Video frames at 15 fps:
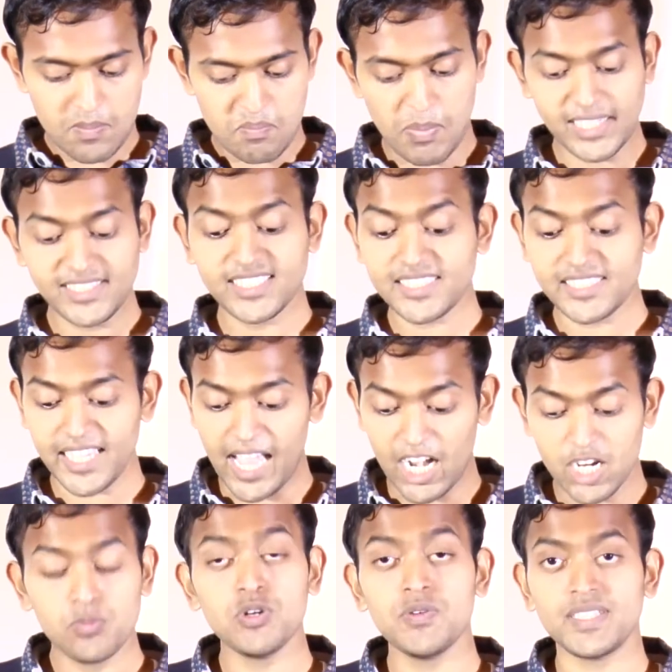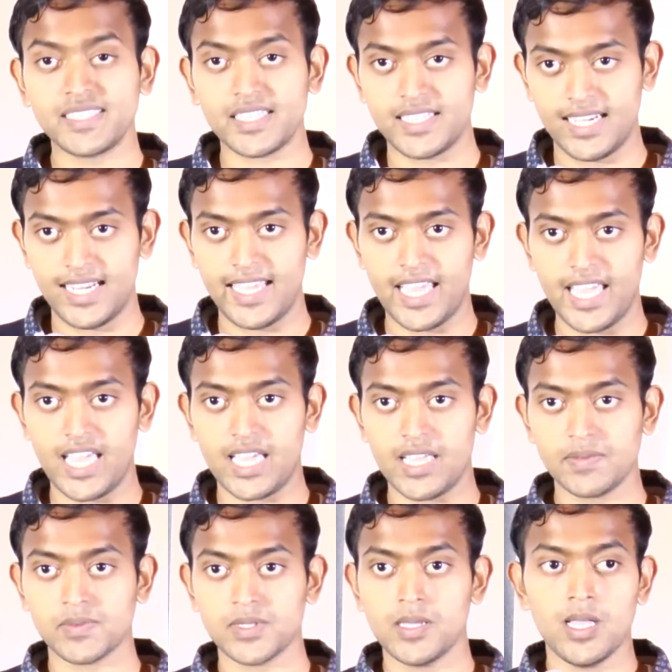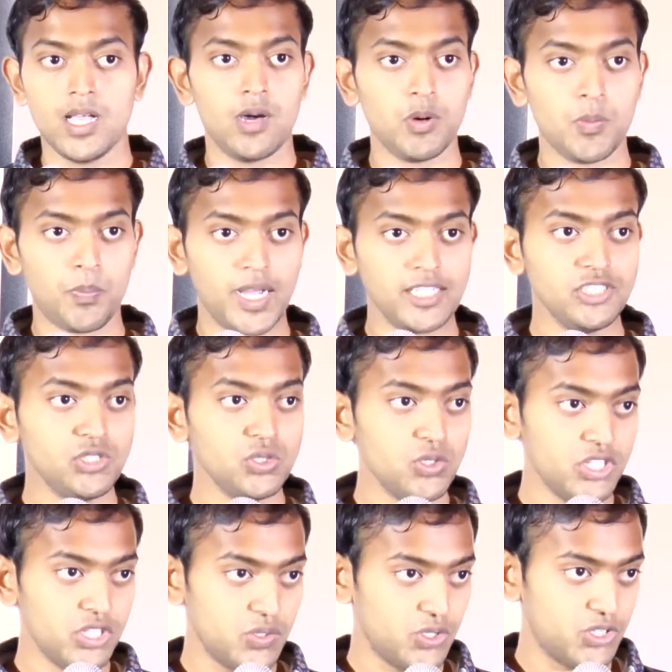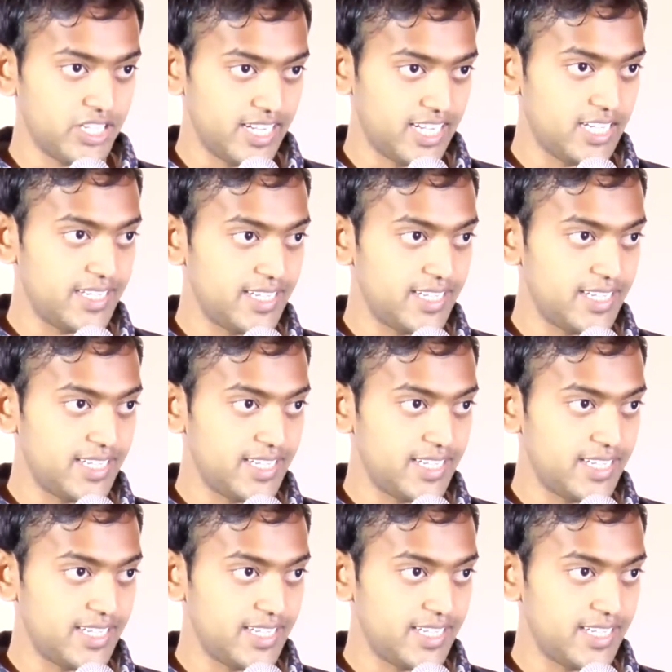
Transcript: பஞ்சத்தை அனுபவித்ததில்லையே அப்போ பஞ்சோன்ற ஒரு நில